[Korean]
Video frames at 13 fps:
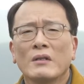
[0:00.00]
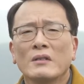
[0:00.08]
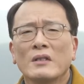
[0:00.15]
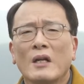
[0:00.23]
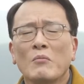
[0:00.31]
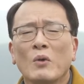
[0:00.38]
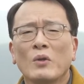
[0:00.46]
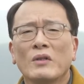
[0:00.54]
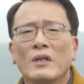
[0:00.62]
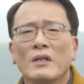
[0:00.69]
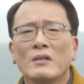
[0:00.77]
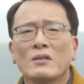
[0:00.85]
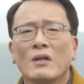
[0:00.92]

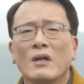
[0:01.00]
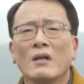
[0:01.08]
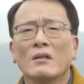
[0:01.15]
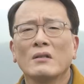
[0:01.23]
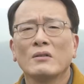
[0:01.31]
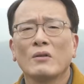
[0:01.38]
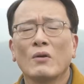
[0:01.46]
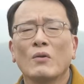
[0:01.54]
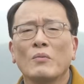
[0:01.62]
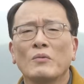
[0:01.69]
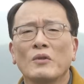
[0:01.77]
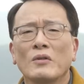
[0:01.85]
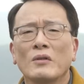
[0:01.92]
잘못된 철학을
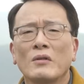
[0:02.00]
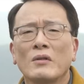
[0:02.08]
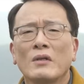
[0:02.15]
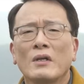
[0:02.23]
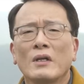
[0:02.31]
늘어놓으므로